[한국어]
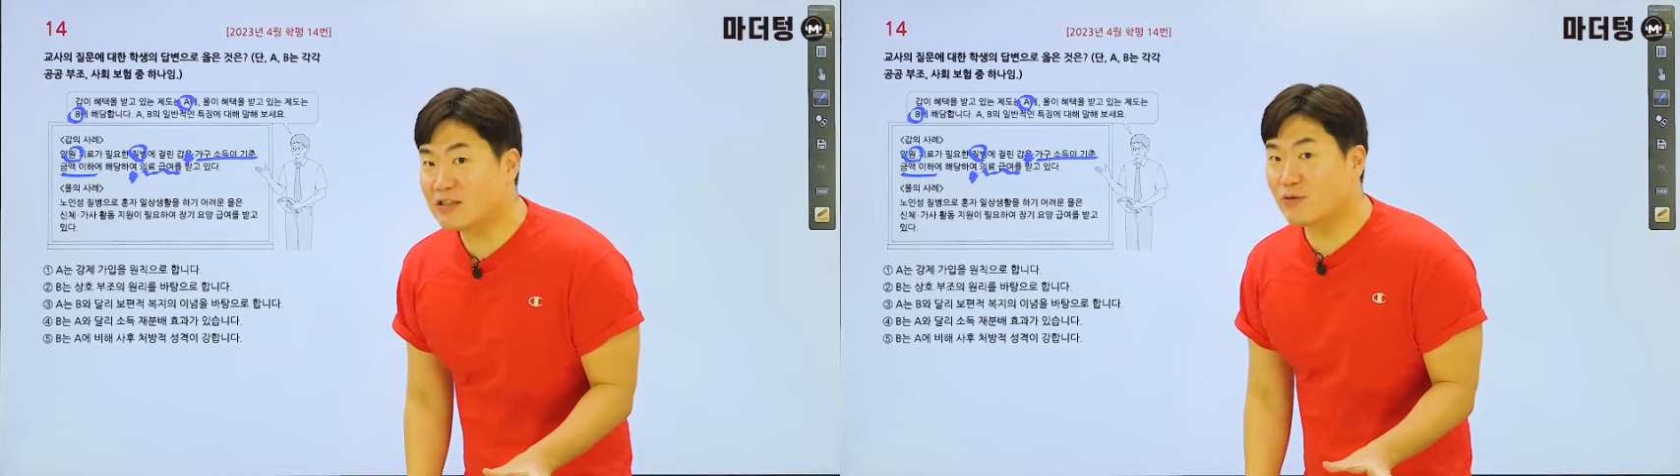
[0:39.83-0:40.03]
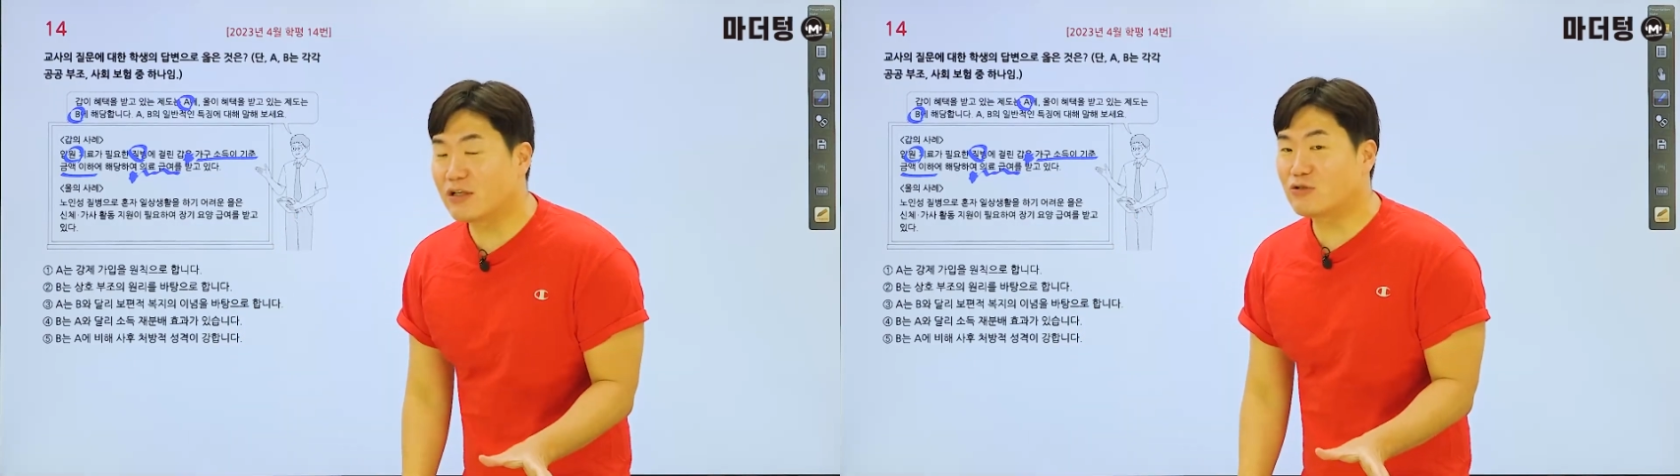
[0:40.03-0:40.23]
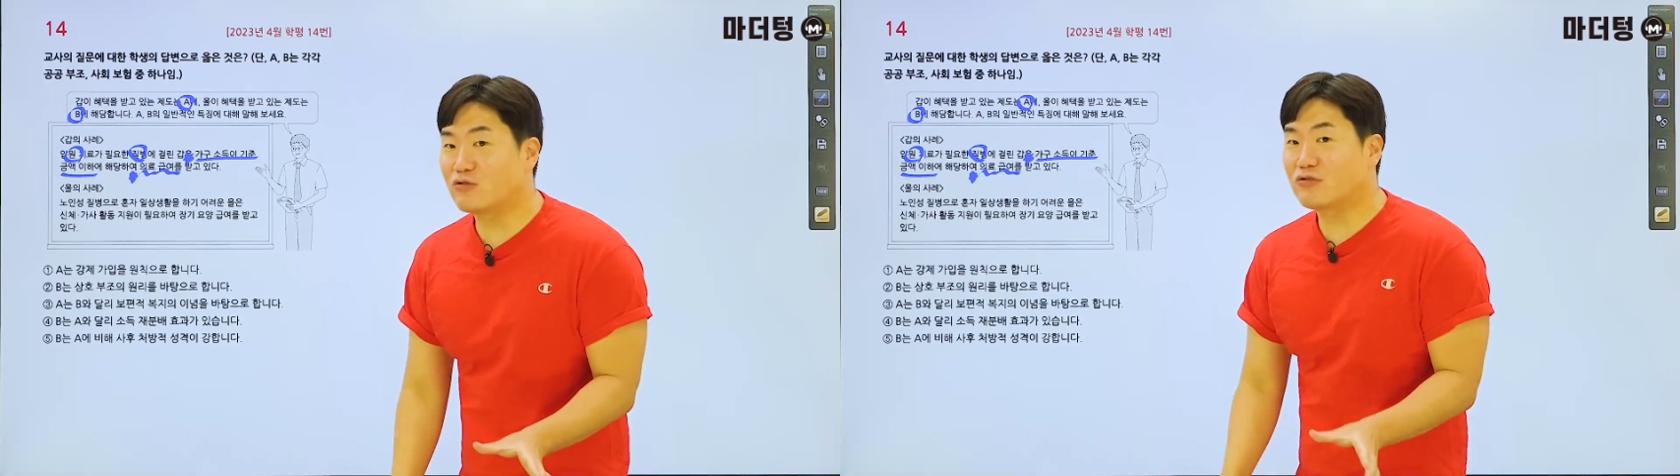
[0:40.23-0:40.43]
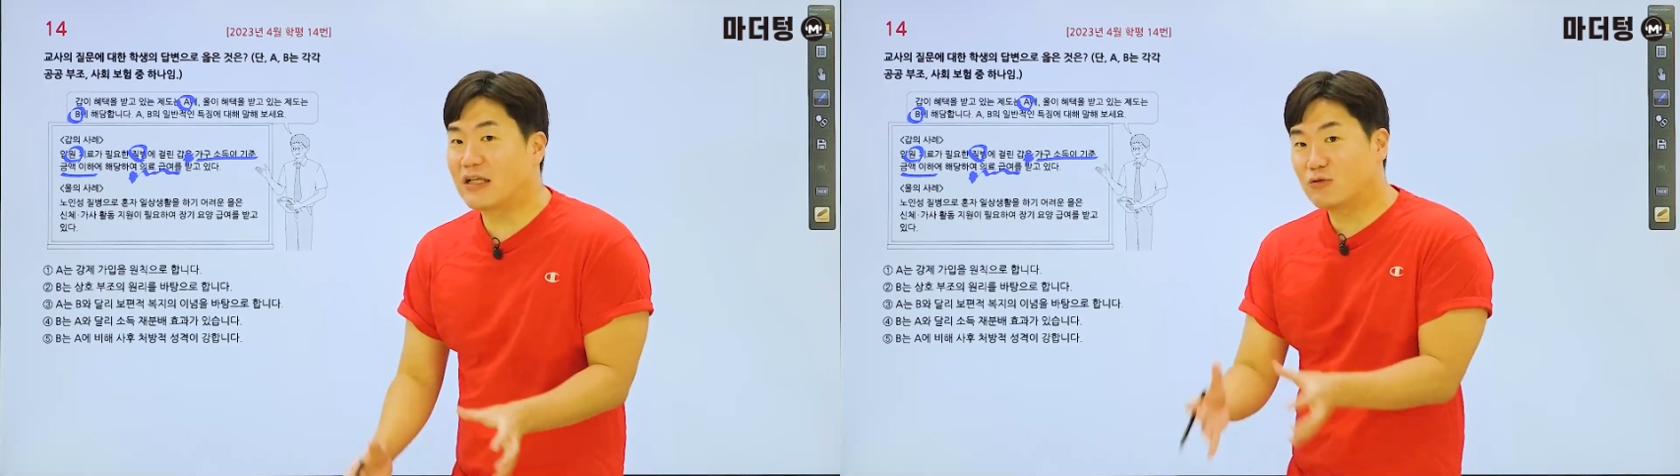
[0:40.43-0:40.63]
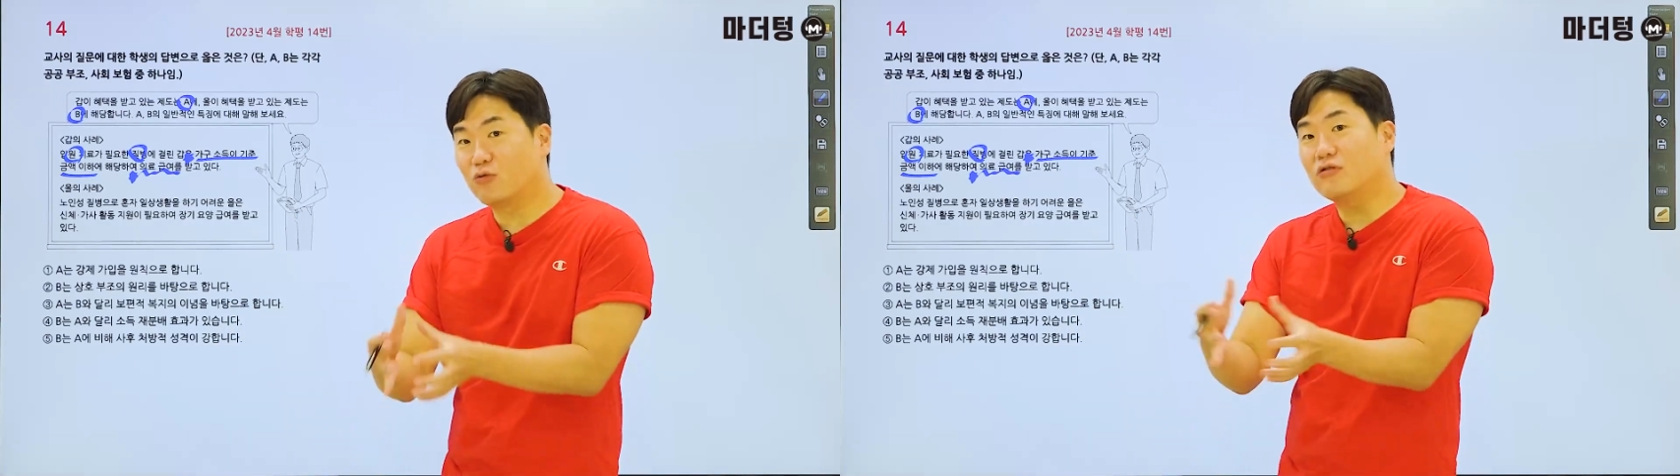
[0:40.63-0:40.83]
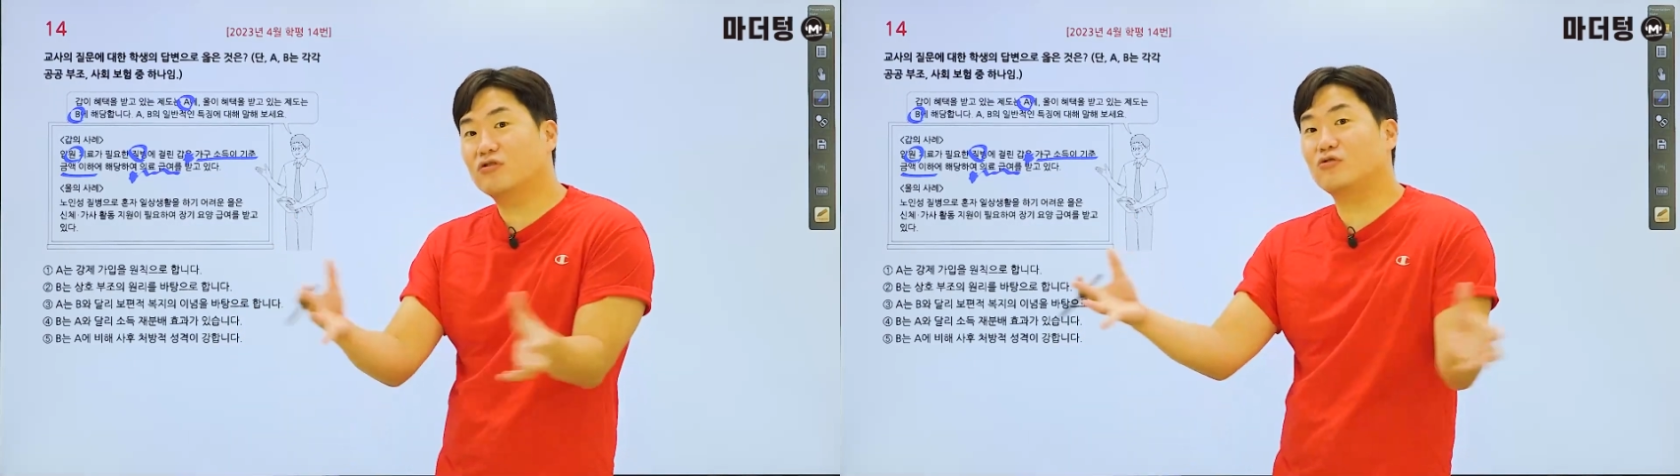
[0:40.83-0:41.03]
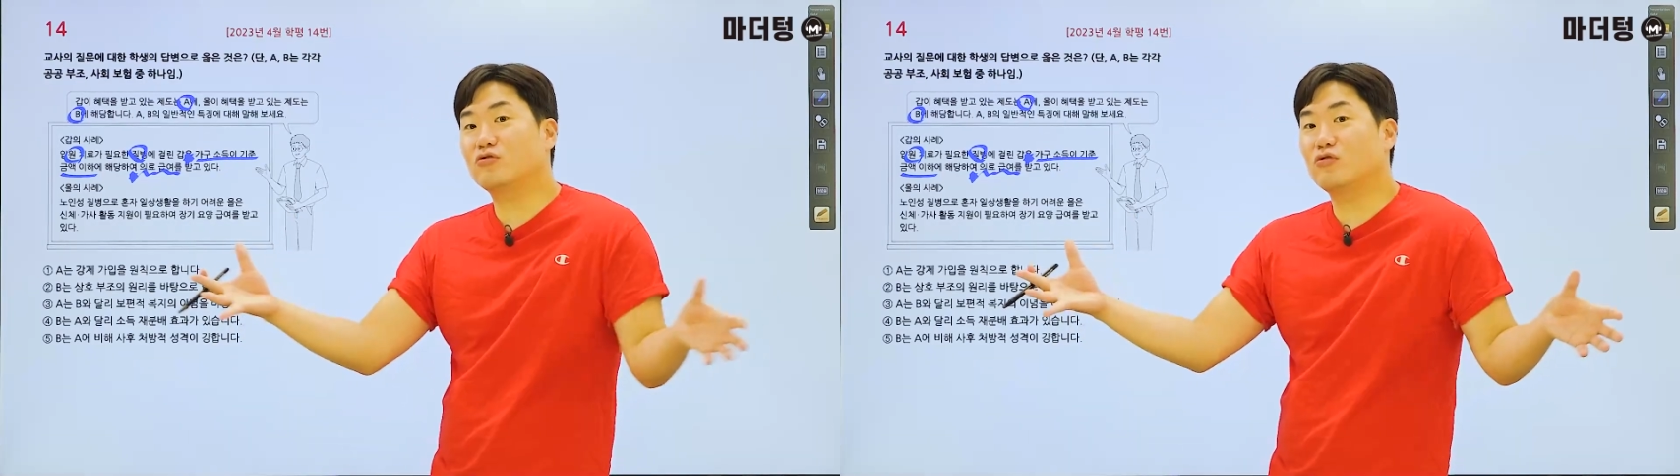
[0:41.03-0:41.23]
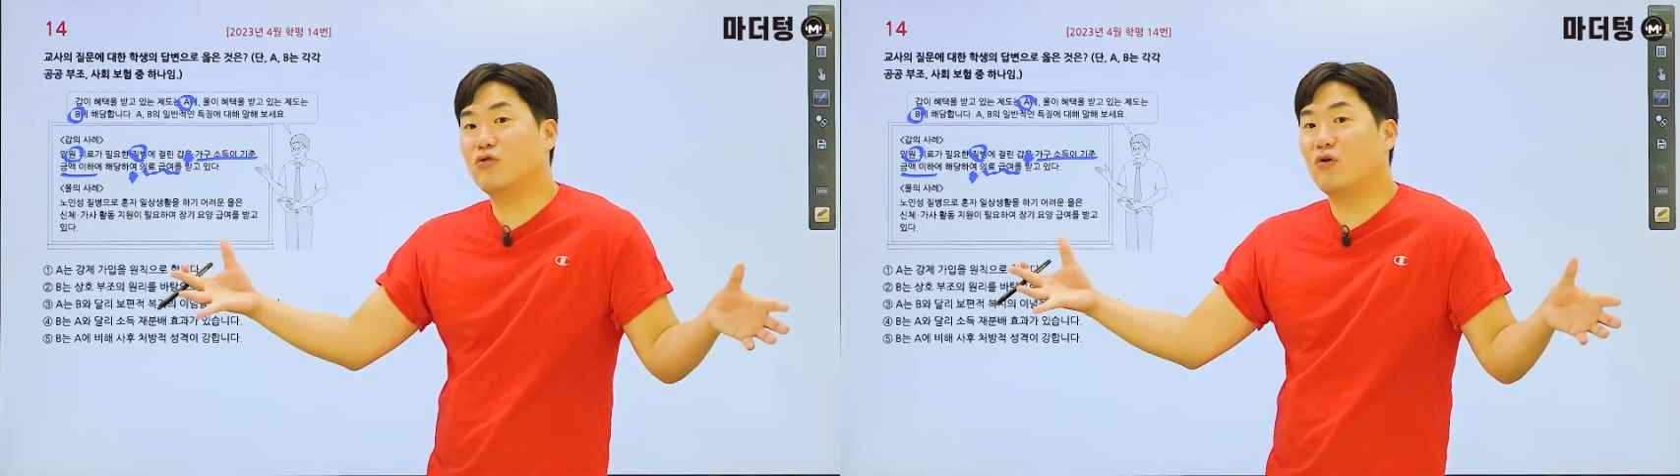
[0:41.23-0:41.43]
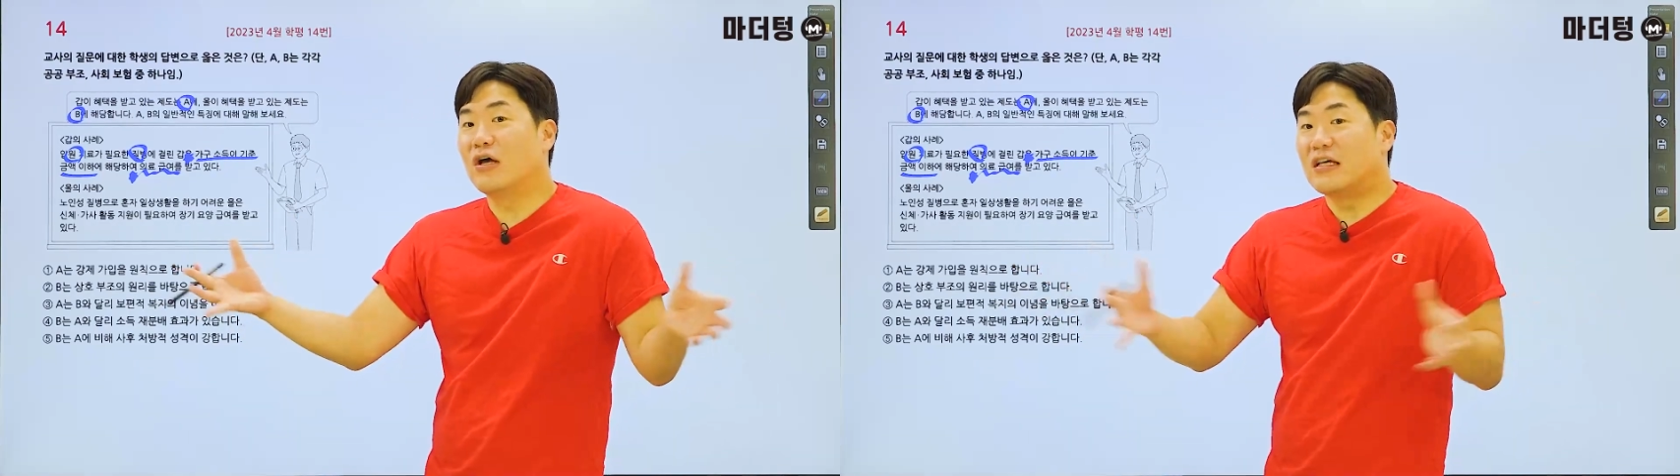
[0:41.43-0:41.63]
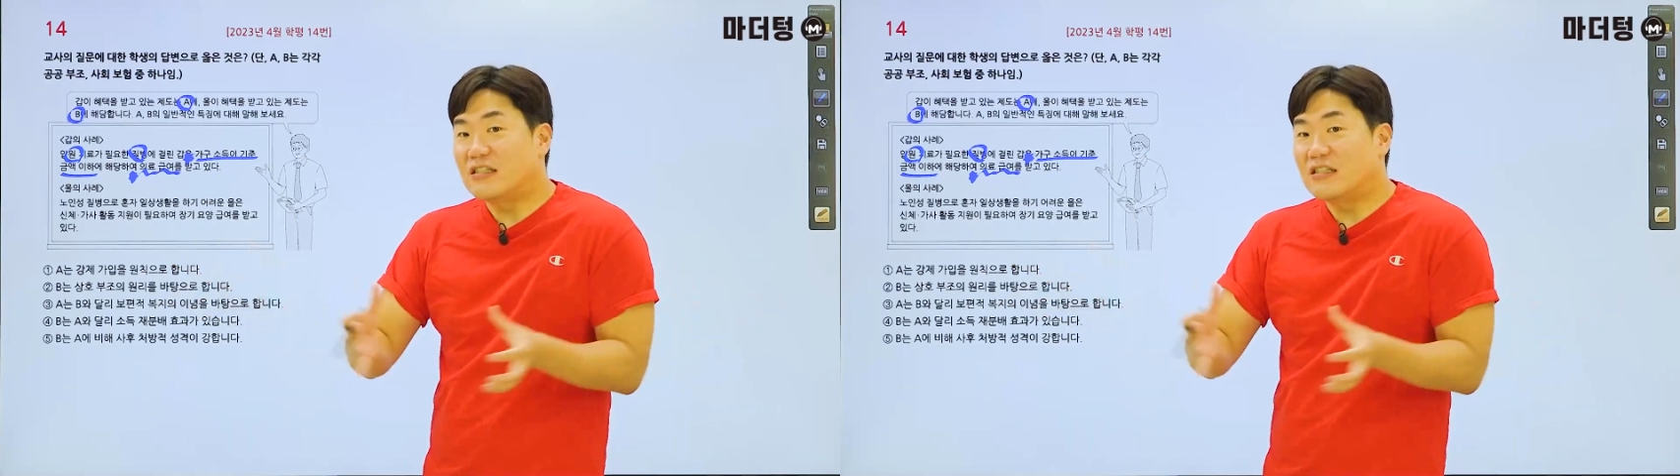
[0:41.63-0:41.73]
지원해 주는구나 소득 수준으로